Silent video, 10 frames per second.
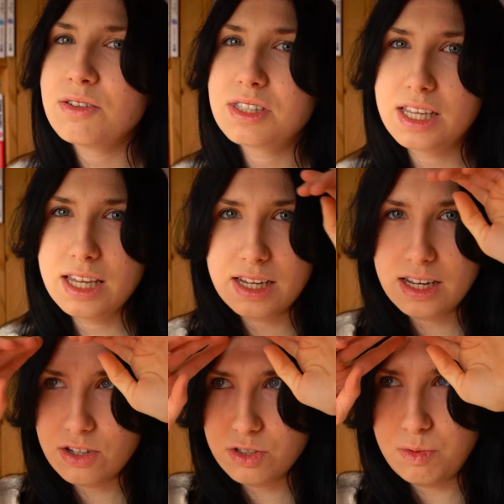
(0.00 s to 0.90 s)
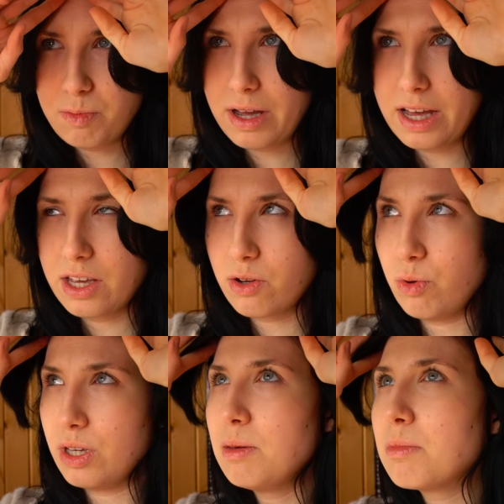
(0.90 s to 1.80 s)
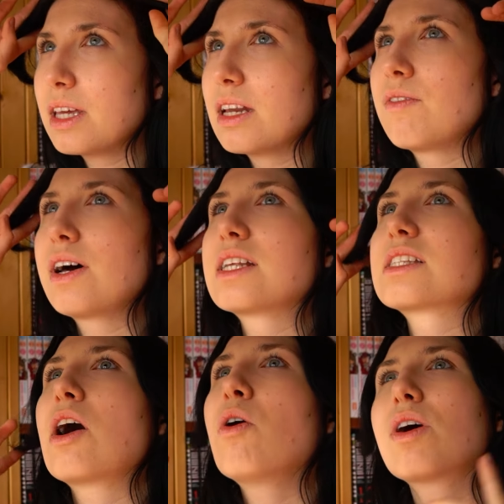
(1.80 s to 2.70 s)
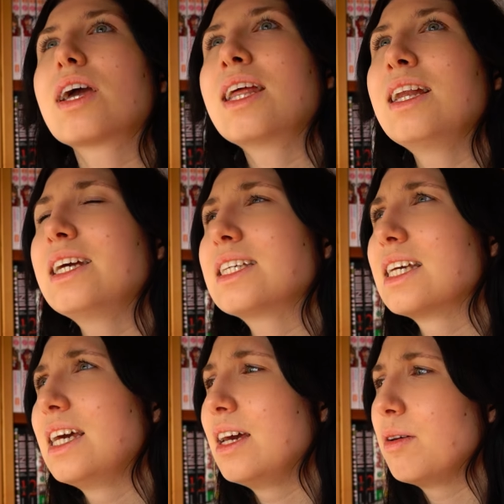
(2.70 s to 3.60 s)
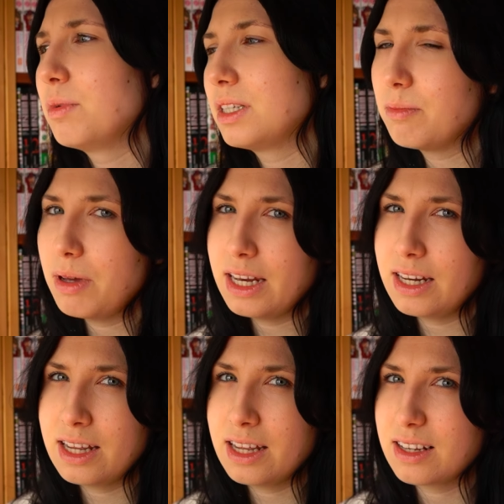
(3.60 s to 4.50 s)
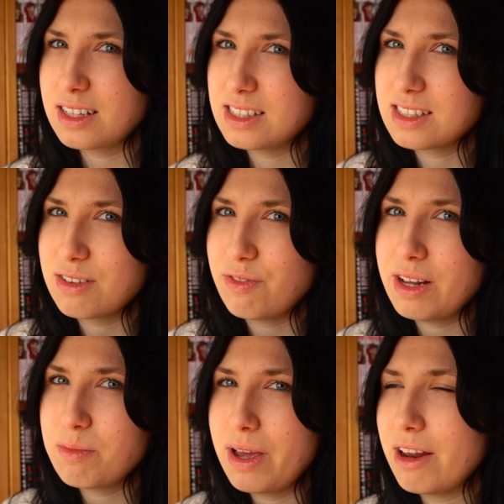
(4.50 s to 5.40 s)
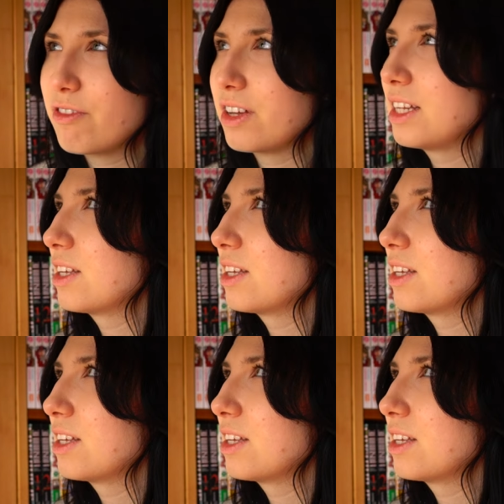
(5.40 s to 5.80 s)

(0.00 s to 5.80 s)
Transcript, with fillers: ausgeht. Genauso wie bei Kohime, da war das auch ähnlich mit dem Ende. Es gefällt mir einfach